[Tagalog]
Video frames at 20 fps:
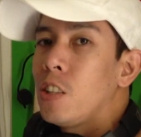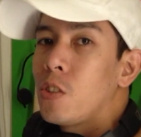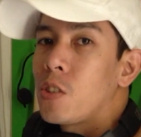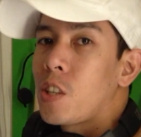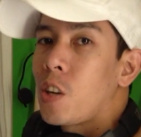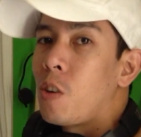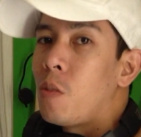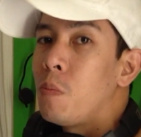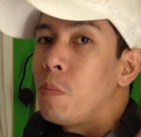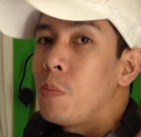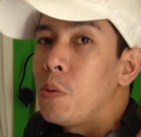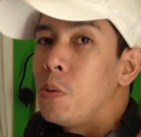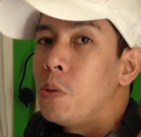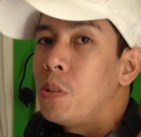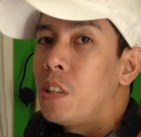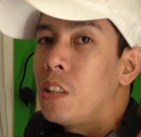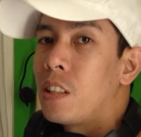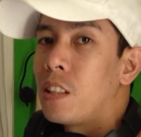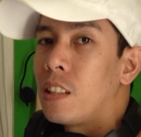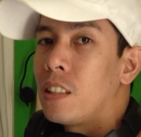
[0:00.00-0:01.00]
dito sa
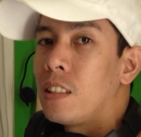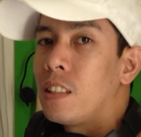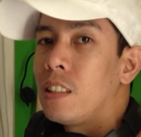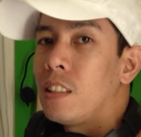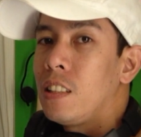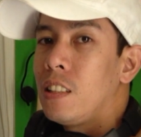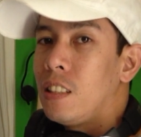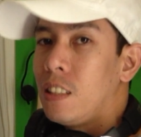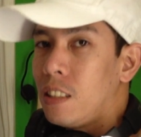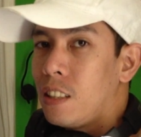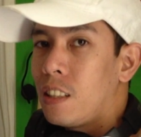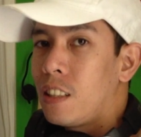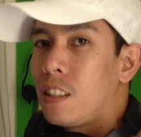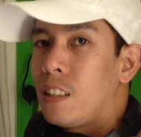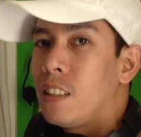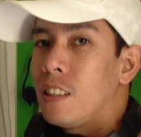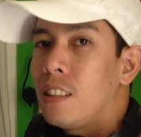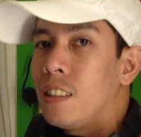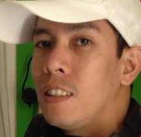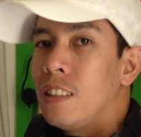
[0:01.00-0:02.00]
computer at
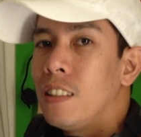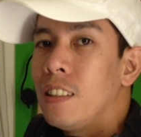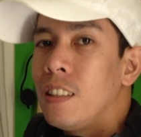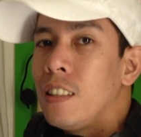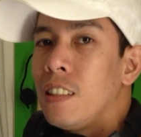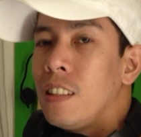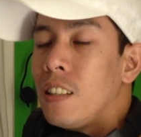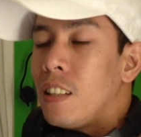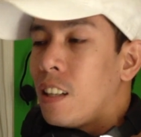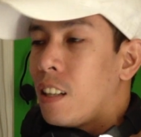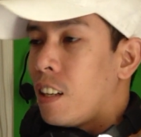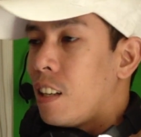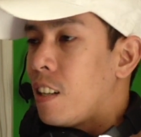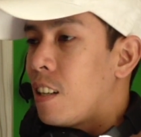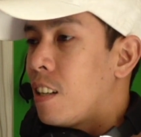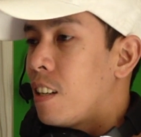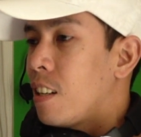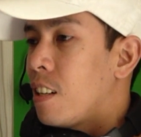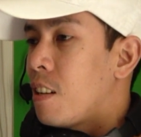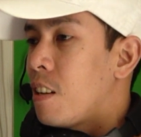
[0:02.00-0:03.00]
nag-internet.
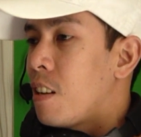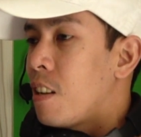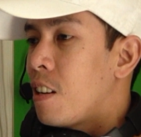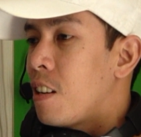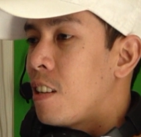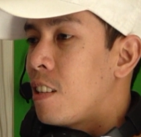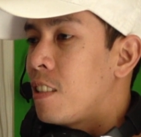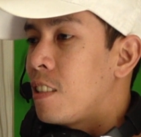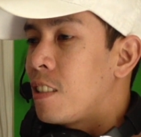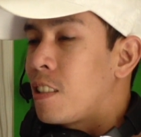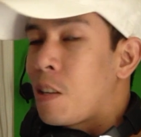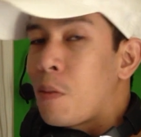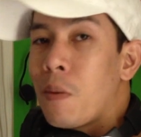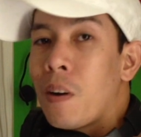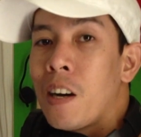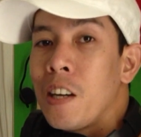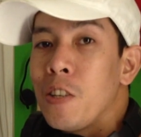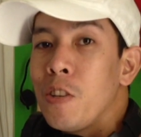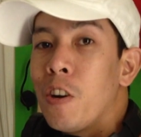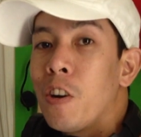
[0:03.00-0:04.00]
Kaya
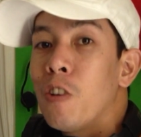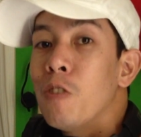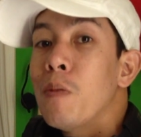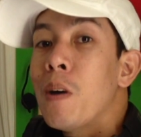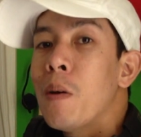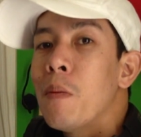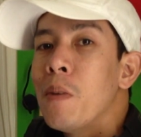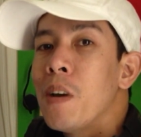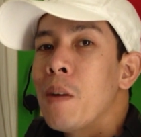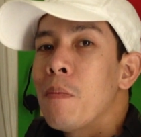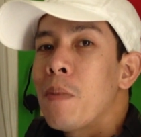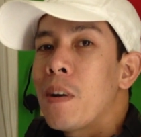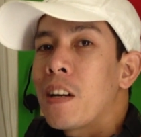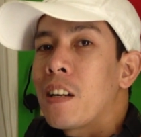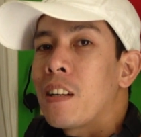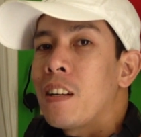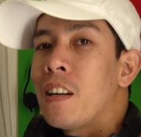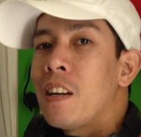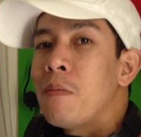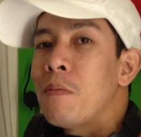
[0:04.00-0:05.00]
samahan niyo ako mamaya
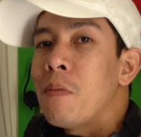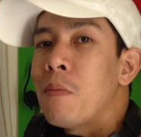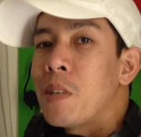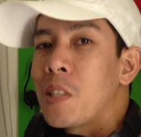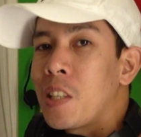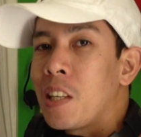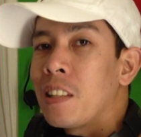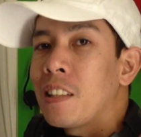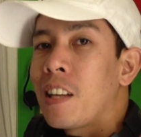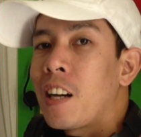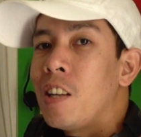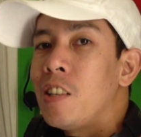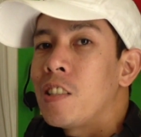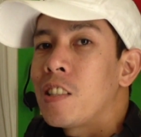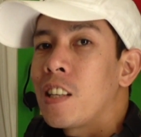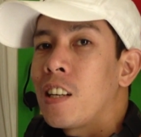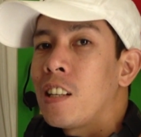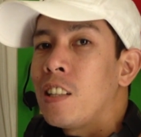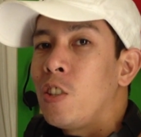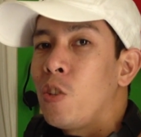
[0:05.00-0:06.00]
para mamasyal tayo
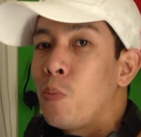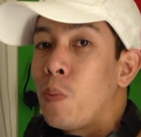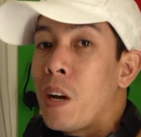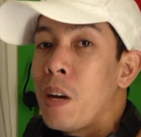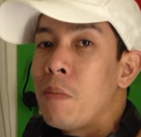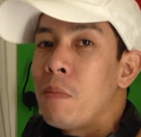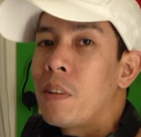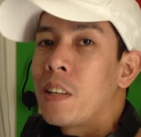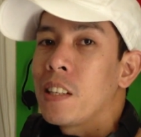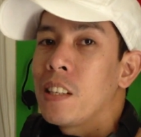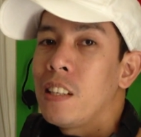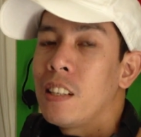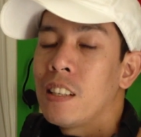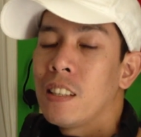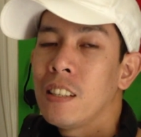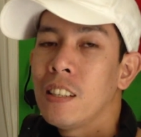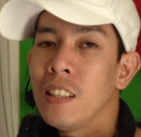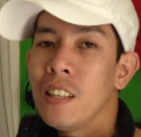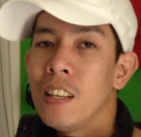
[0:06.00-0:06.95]
sa Dubai Marina.